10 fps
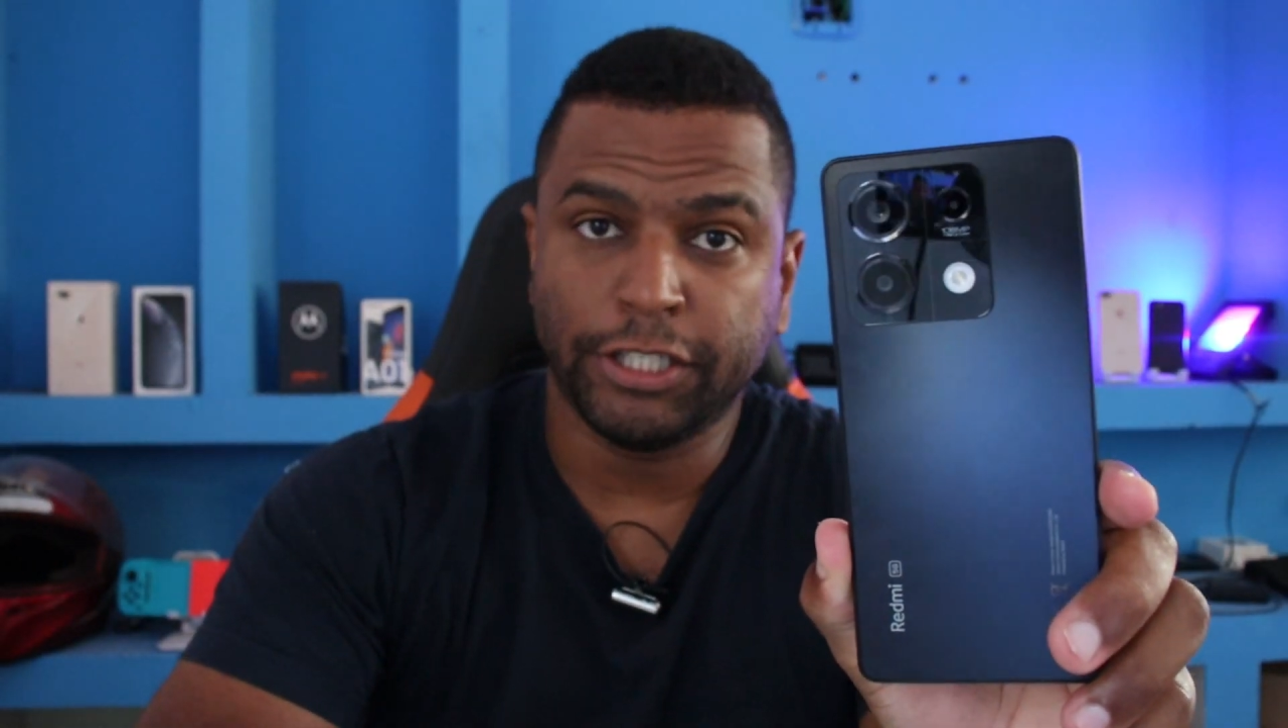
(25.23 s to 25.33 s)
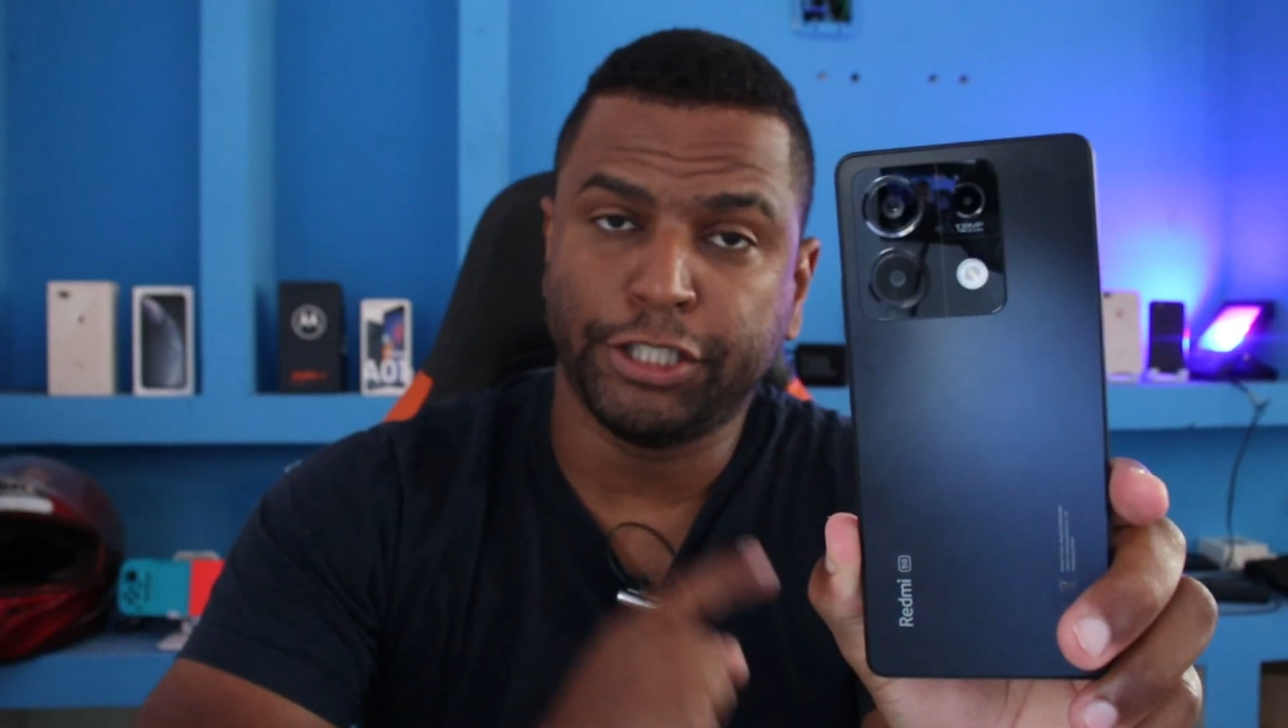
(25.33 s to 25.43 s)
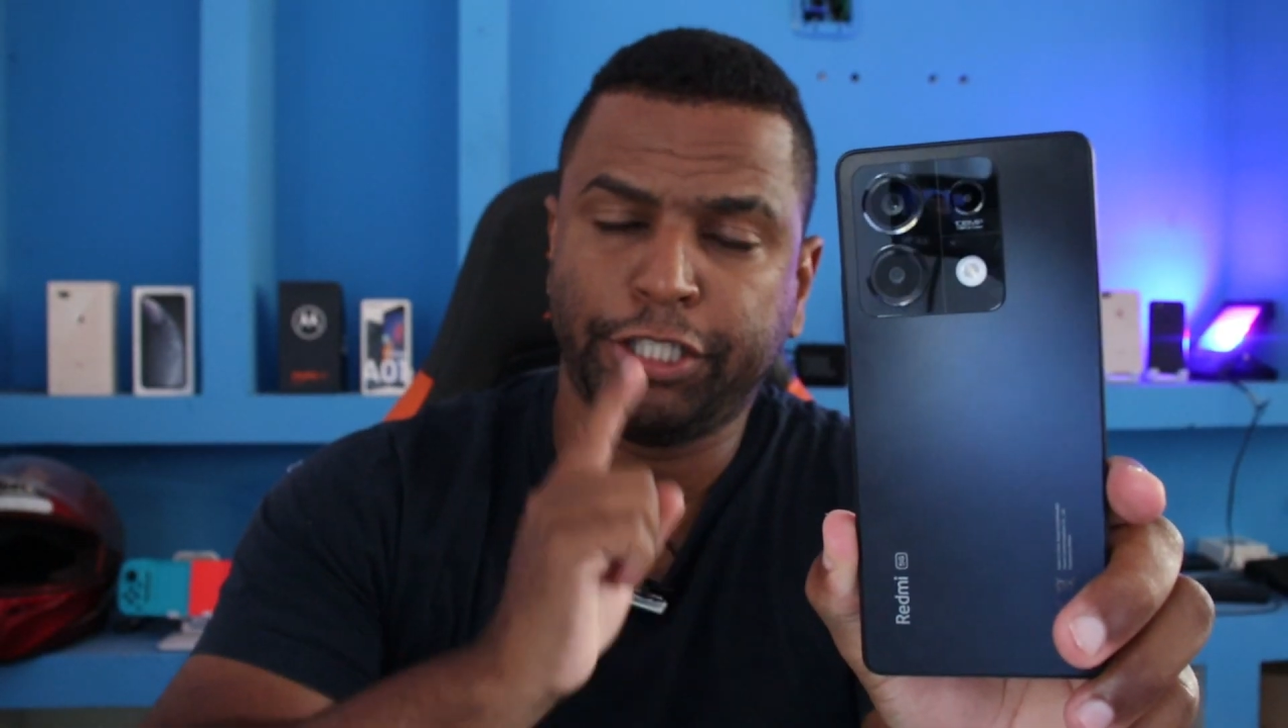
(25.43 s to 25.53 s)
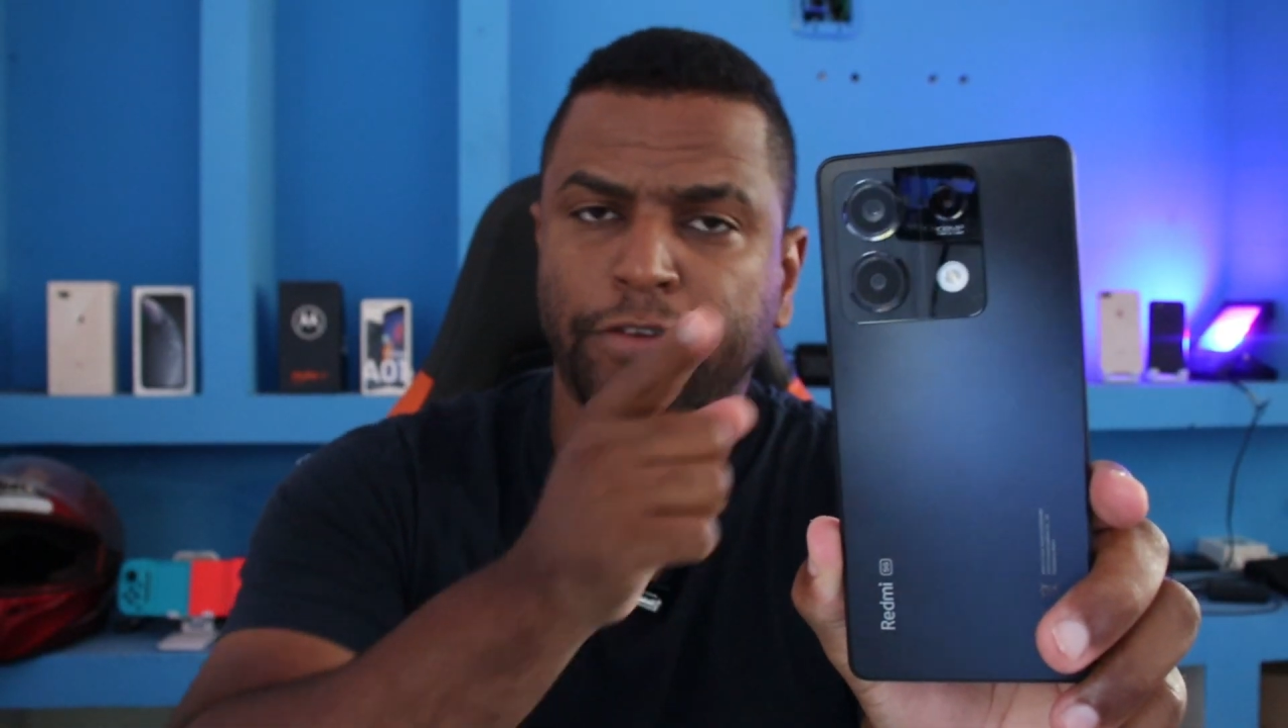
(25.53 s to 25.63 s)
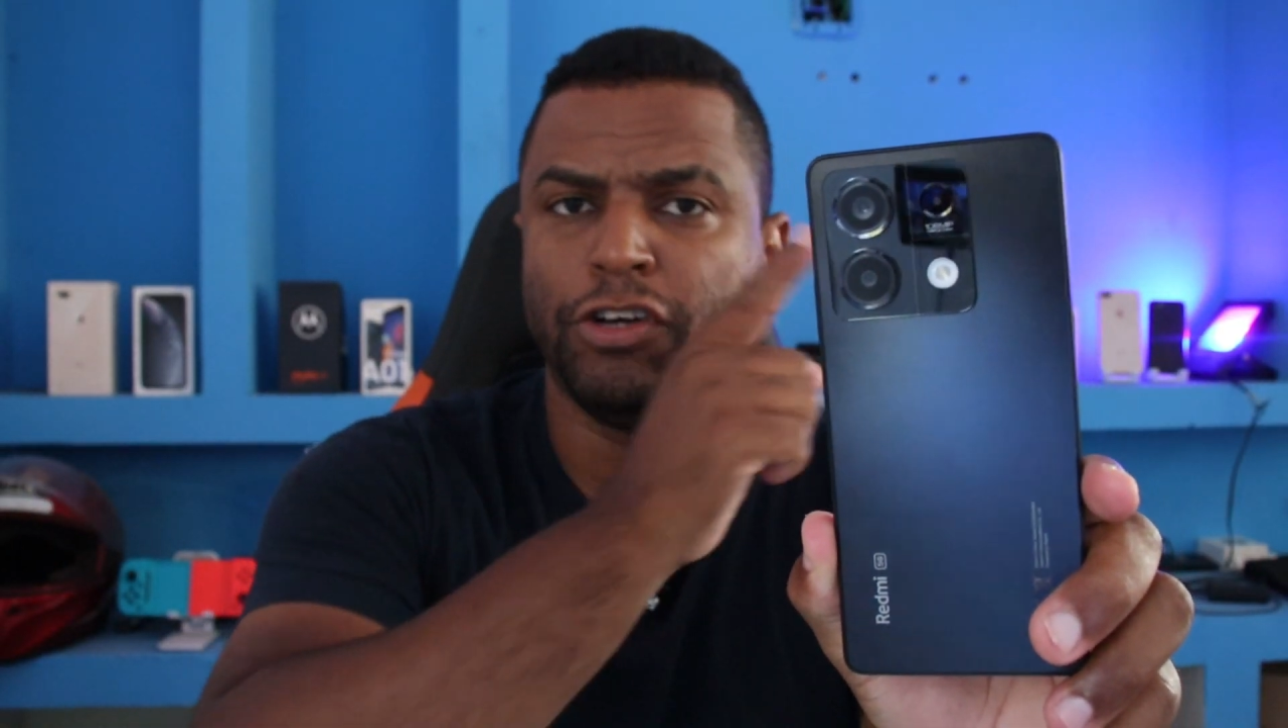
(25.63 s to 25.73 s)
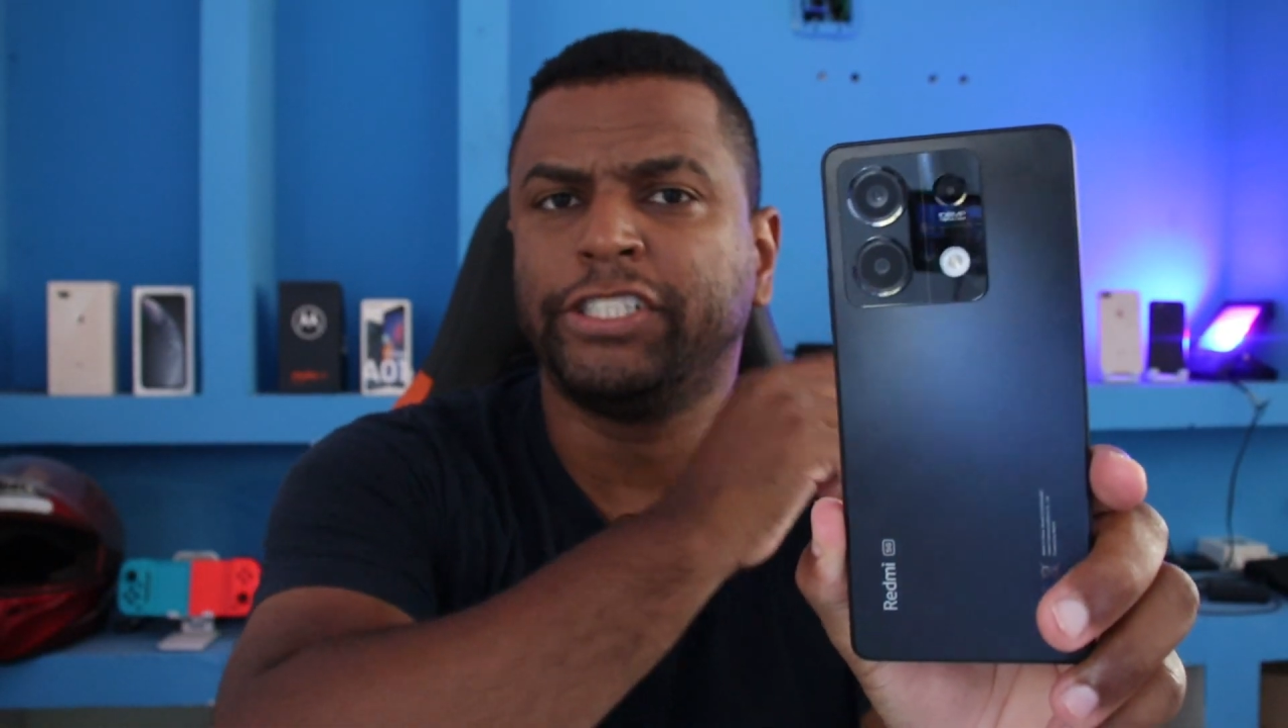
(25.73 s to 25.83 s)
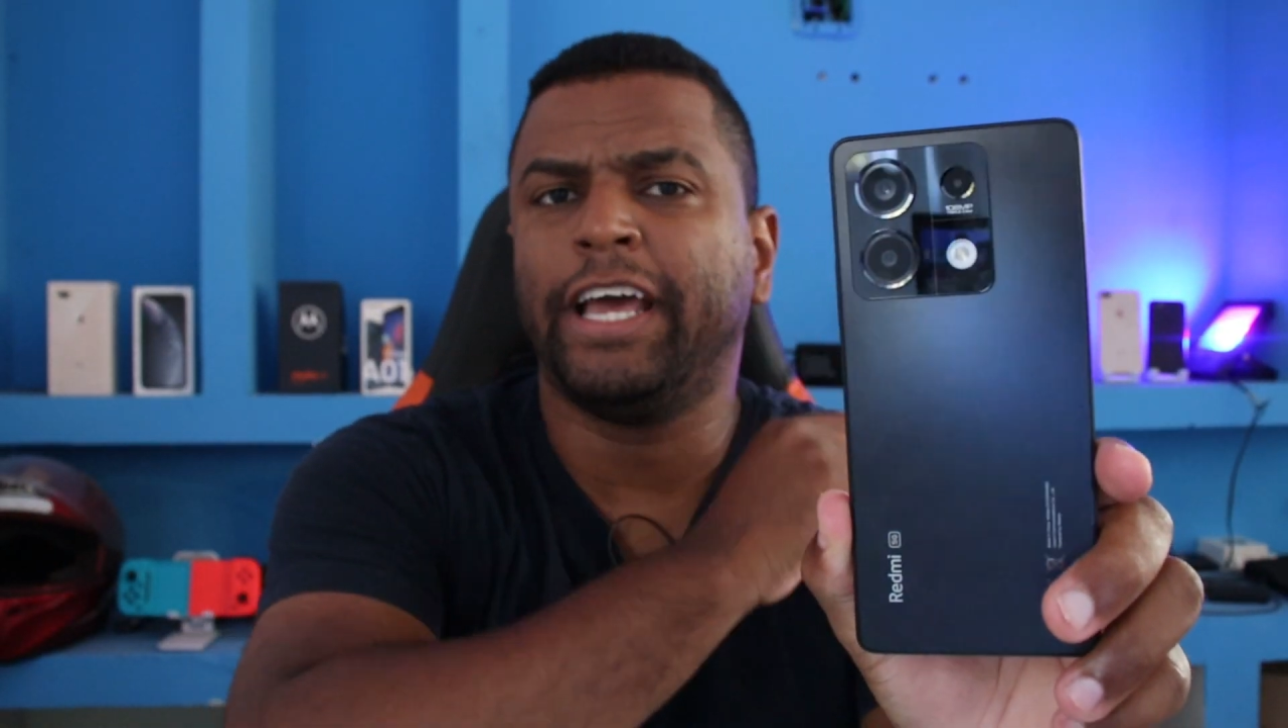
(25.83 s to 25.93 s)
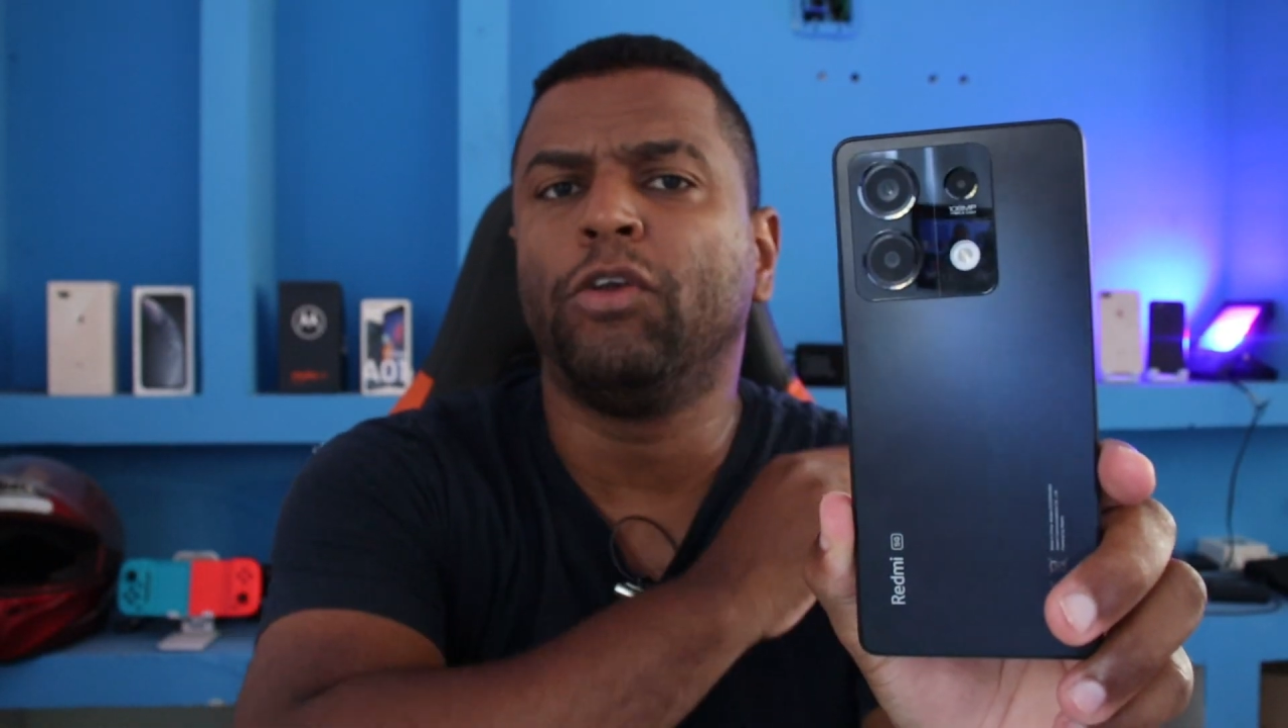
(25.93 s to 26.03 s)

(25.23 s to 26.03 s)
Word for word: Se você é